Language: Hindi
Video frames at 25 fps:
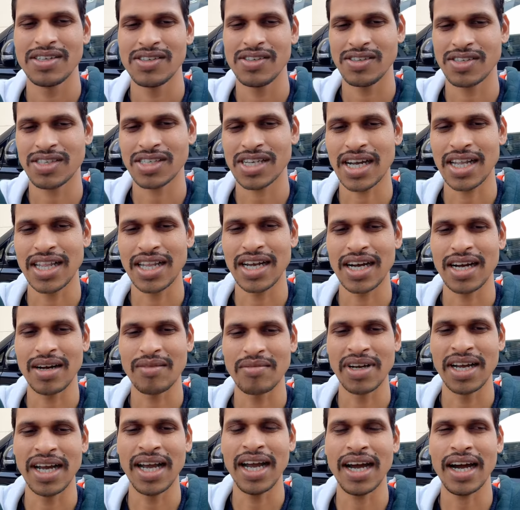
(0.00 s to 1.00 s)
उसका
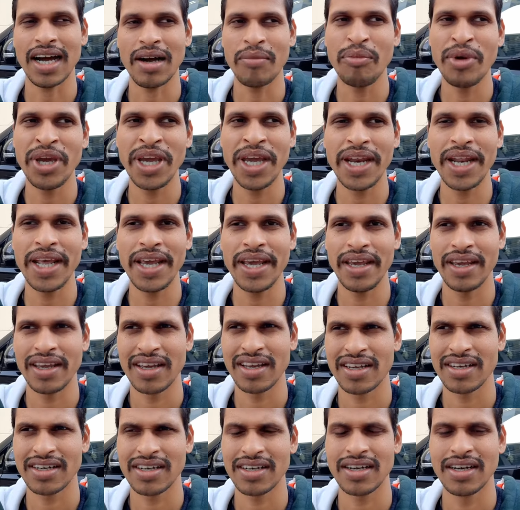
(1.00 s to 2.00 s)
नाम है अमीरी
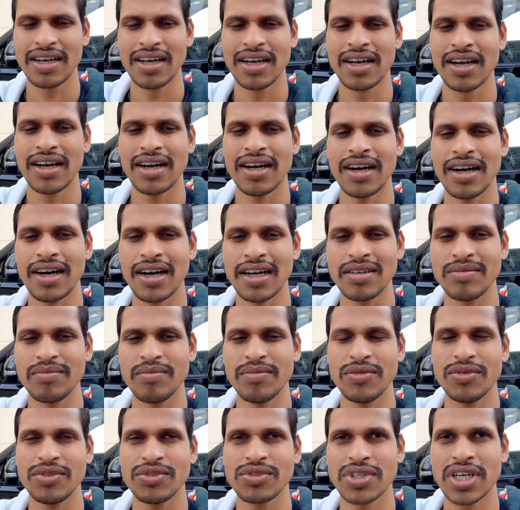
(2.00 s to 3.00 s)
आज
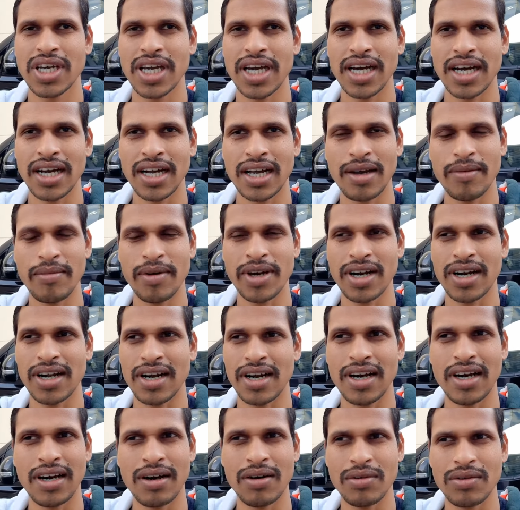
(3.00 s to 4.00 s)
उसके आगे मैं
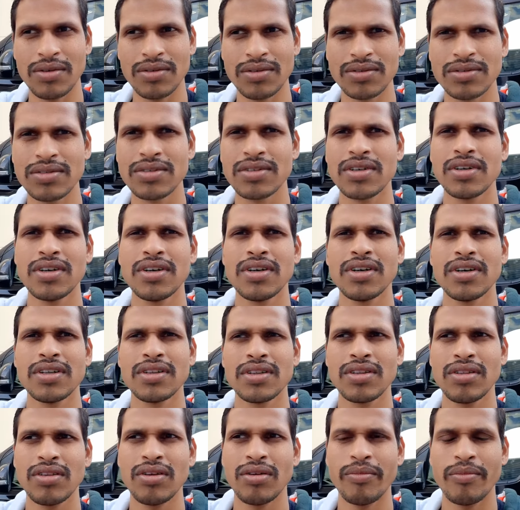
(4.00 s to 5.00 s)
खड़ा हूँ
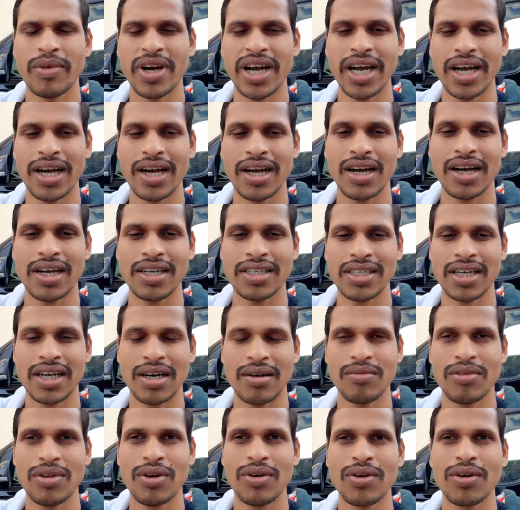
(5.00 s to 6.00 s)
तो मैं आज
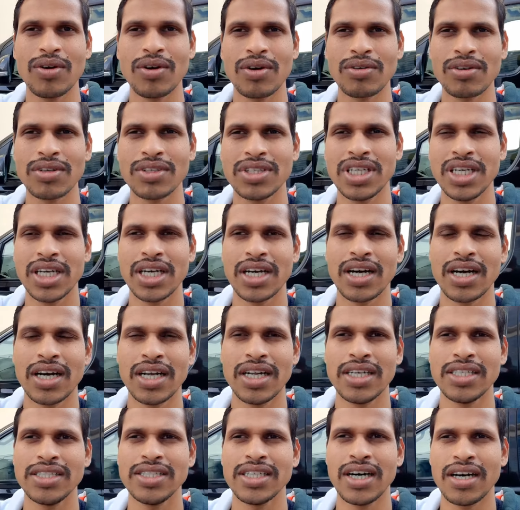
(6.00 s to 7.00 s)
आप लोगों को
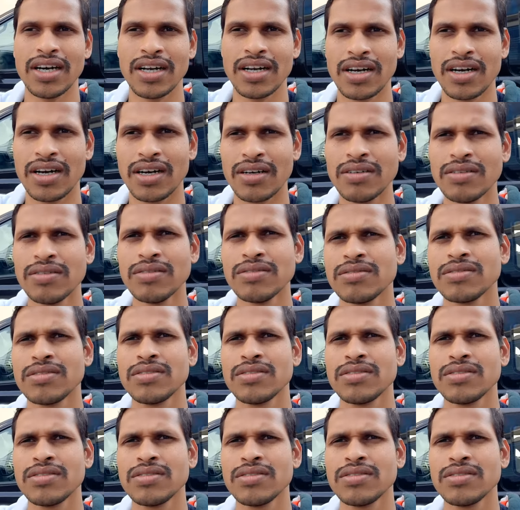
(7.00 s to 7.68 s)
दिखाने जा रहा हूँ